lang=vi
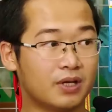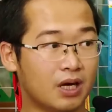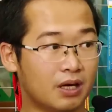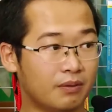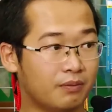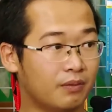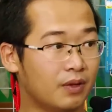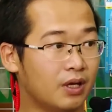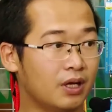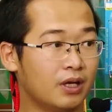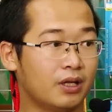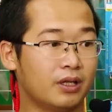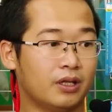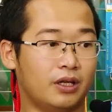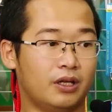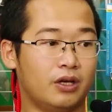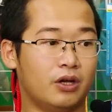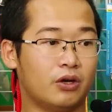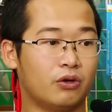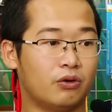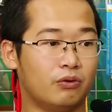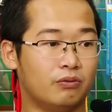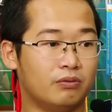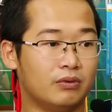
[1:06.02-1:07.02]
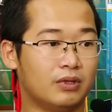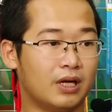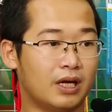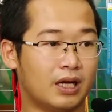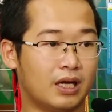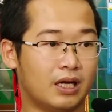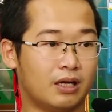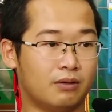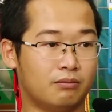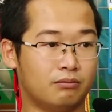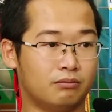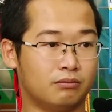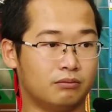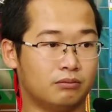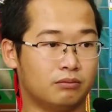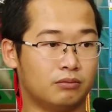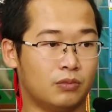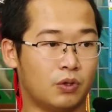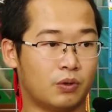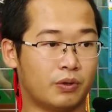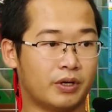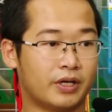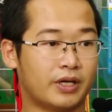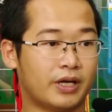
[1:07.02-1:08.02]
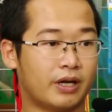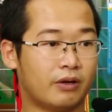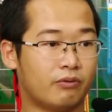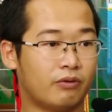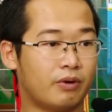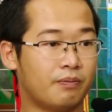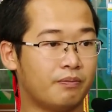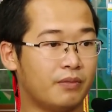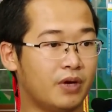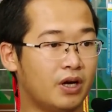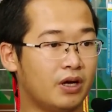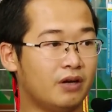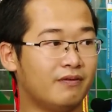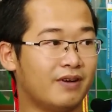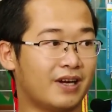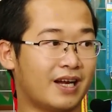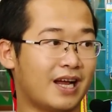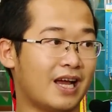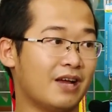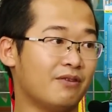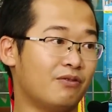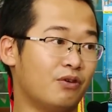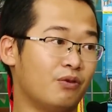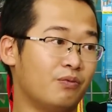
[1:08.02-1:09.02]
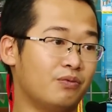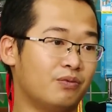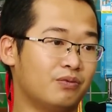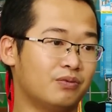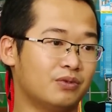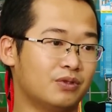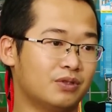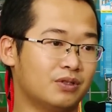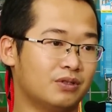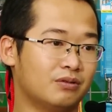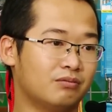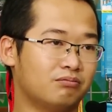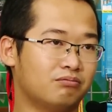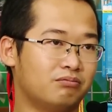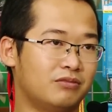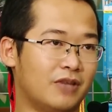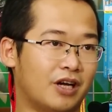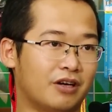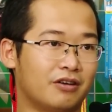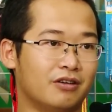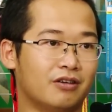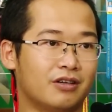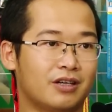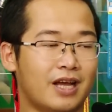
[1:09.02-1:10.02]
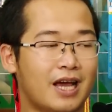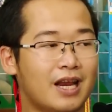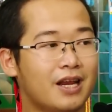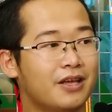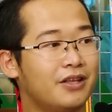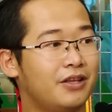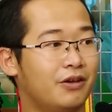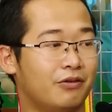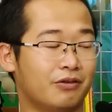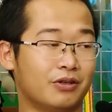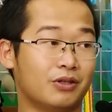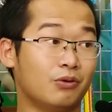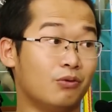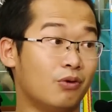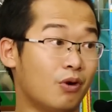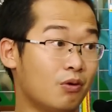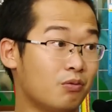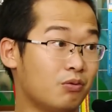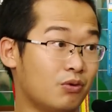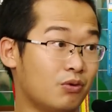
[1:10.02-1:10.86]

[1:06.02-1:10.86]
com thì nó cũng là một cái trang web mới và khá cũng nhận được khá là nhiều cái thu hút